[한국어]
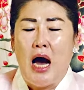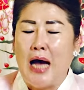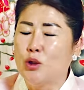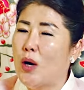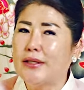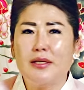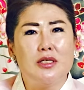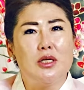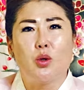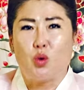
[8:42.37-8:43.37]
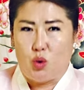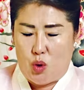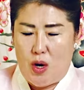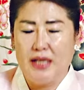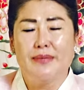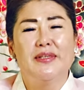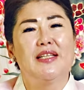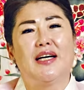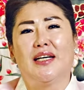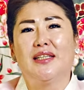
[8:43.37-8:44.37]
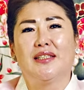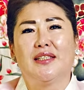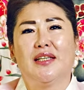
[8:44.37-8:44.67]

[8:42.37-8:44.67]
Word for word: 안 좋았던 일도 좋아집니다.